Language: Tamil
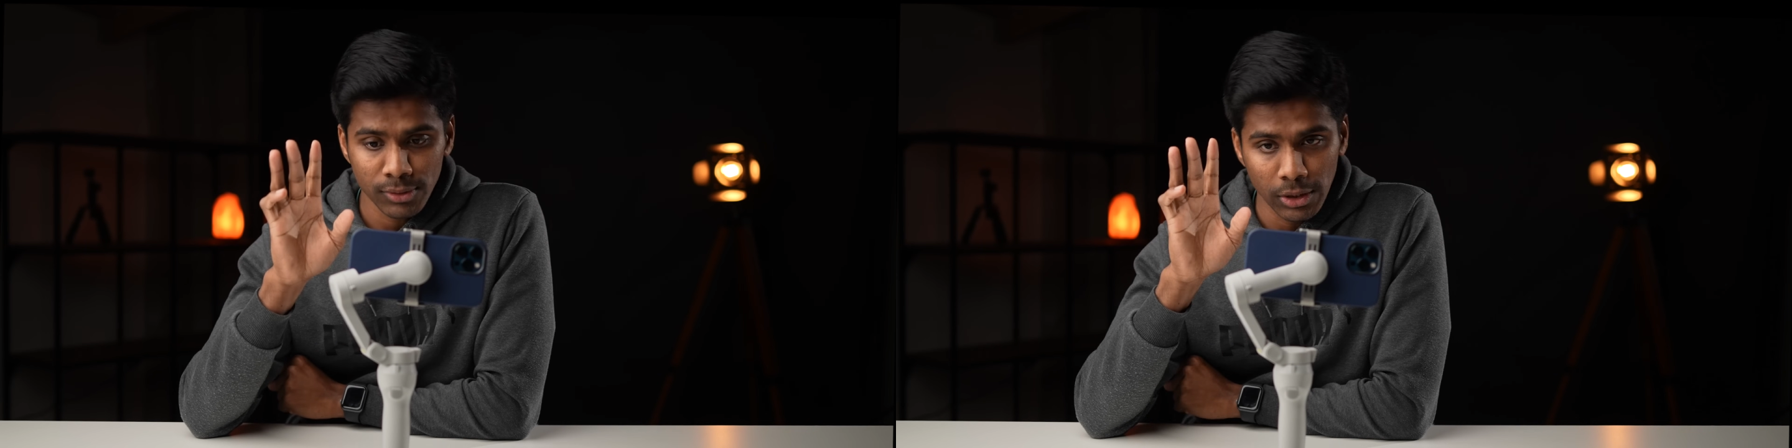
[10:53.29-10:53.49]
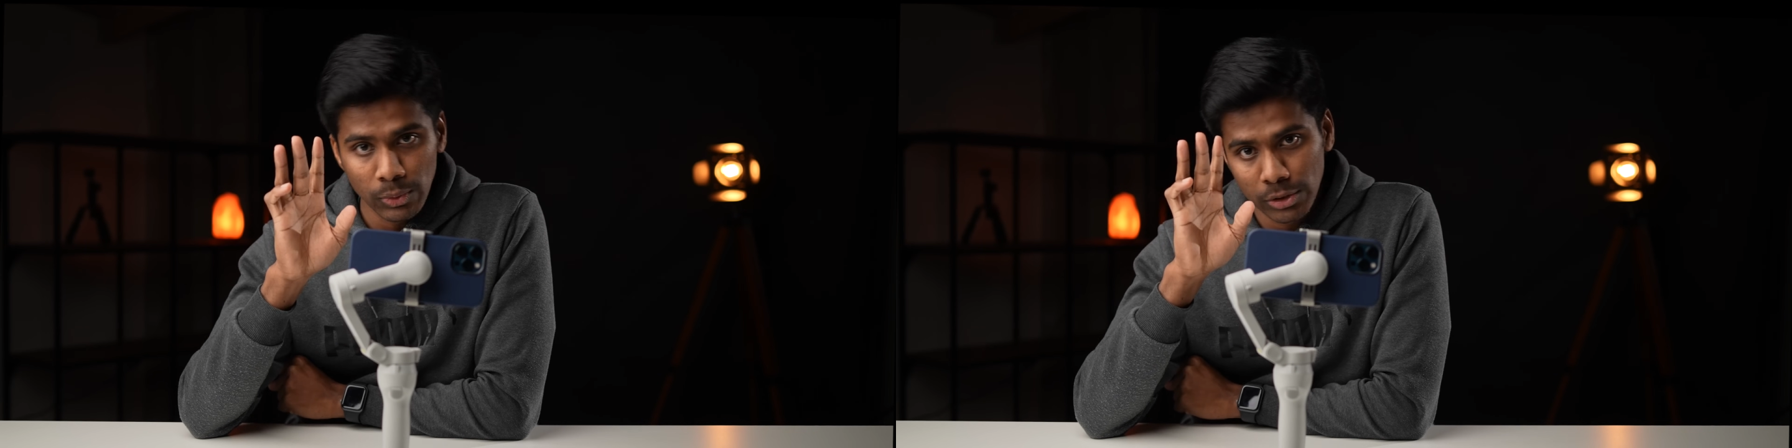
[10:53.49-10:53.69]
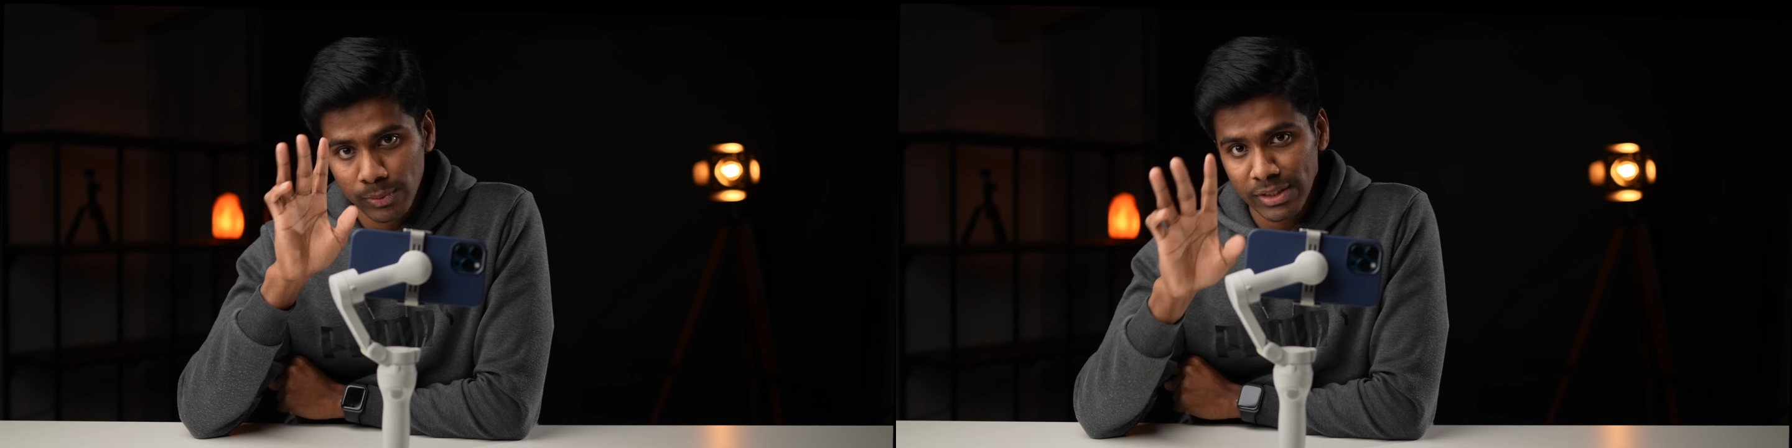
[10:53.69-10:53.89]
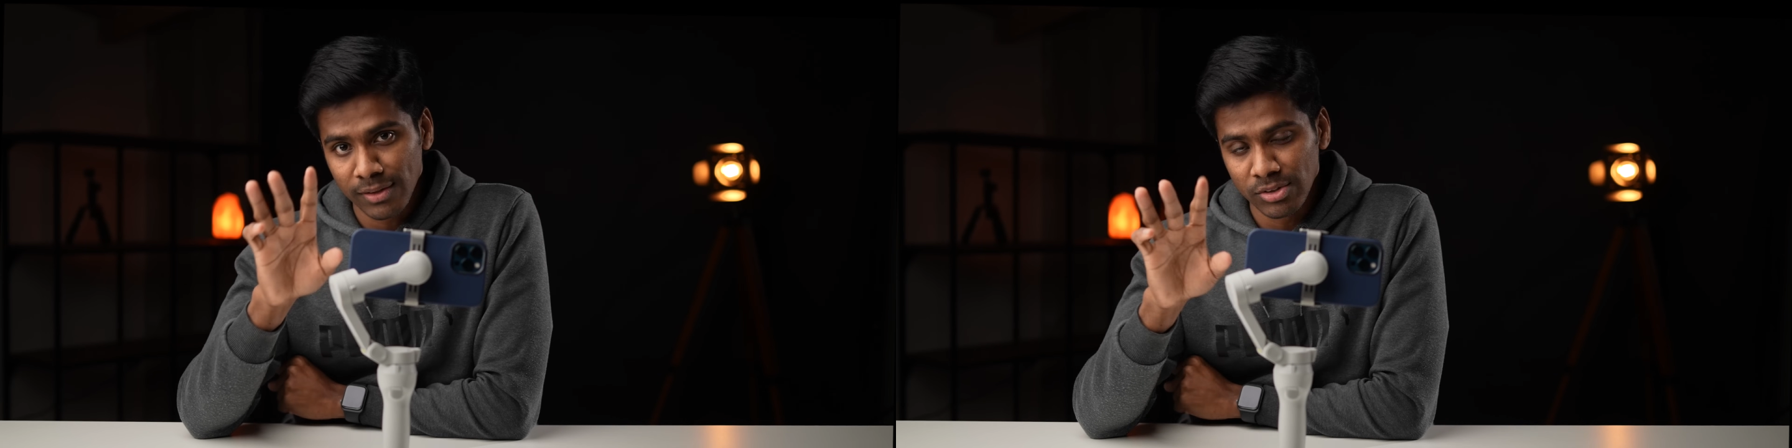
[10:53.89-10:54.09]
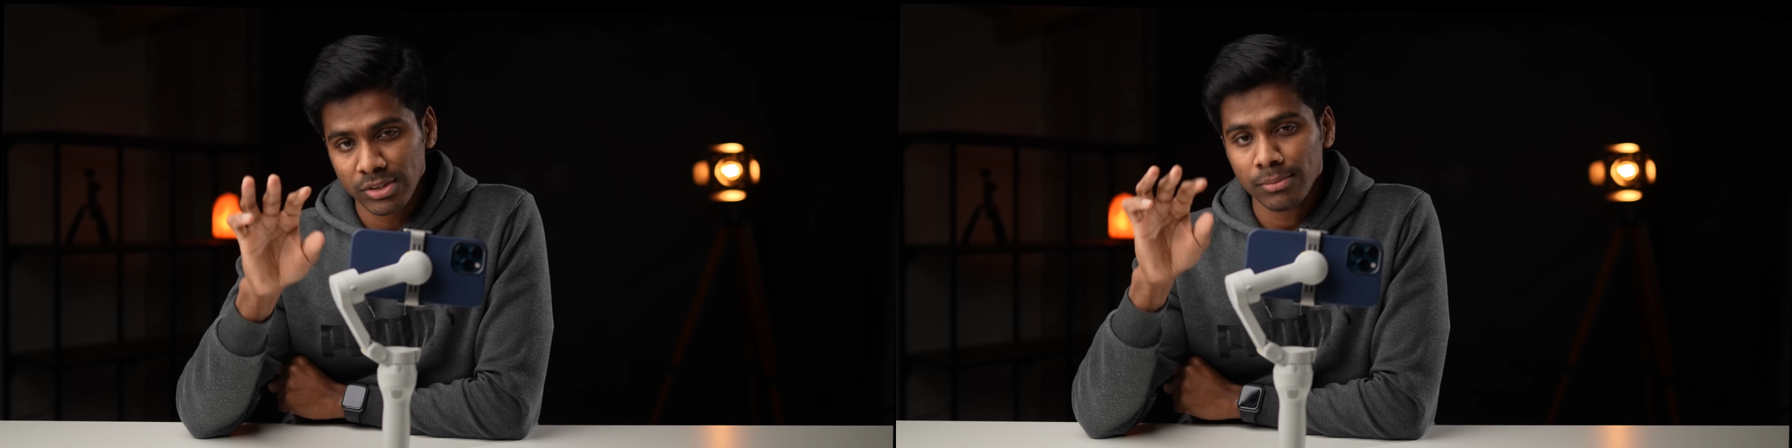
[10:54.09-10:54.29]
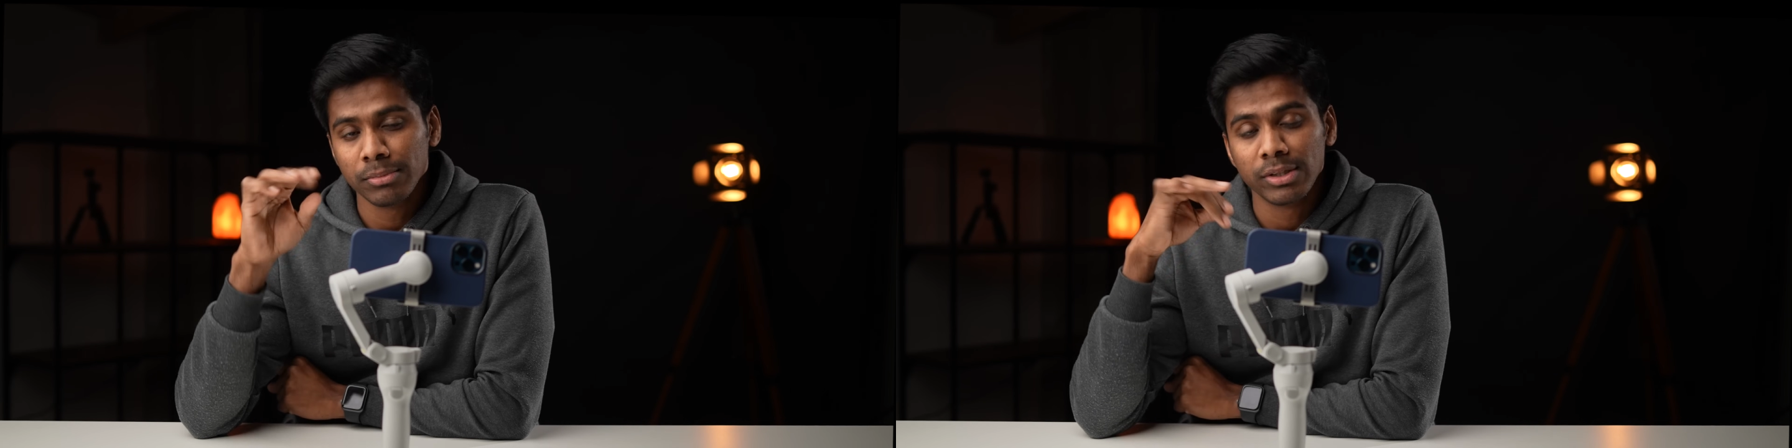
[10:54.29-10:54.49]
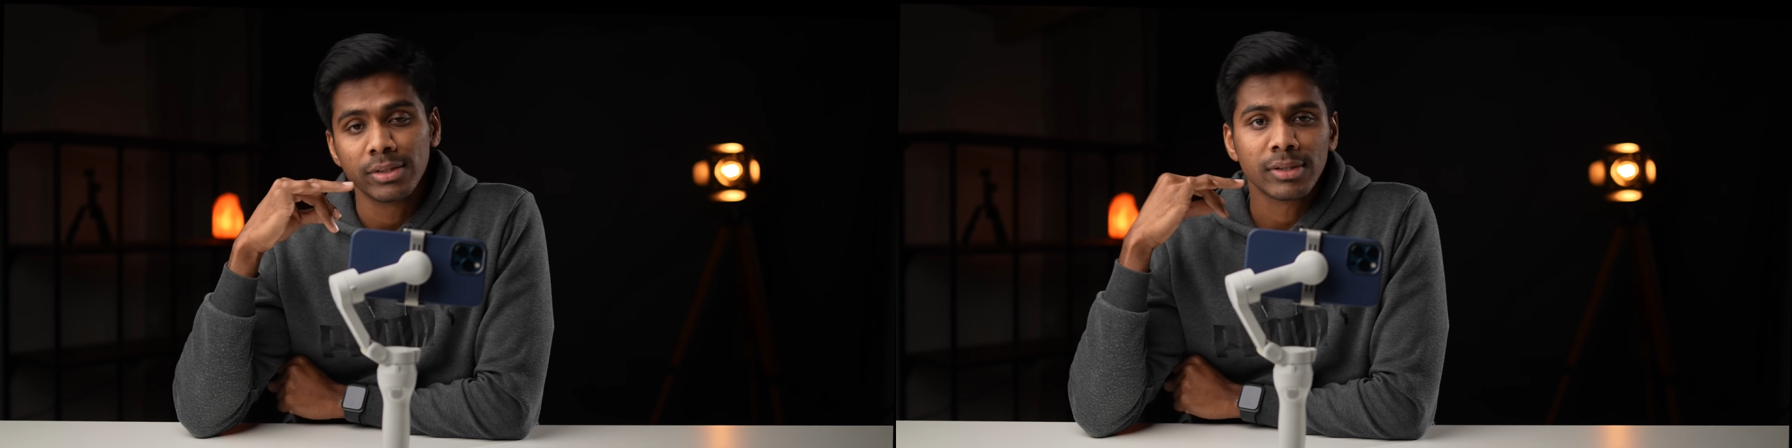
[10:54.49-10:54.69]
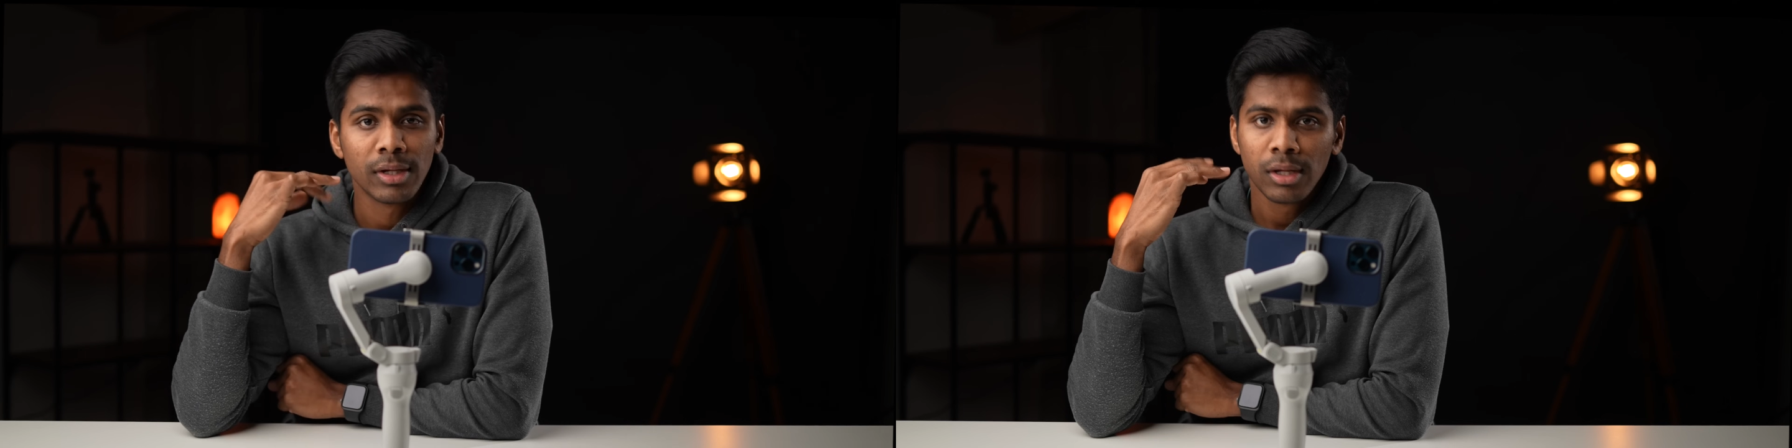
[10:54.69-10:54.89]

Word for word: ஸோ அது ஒரு ஸ்வீட்டான விஷயம் பிகாஸ்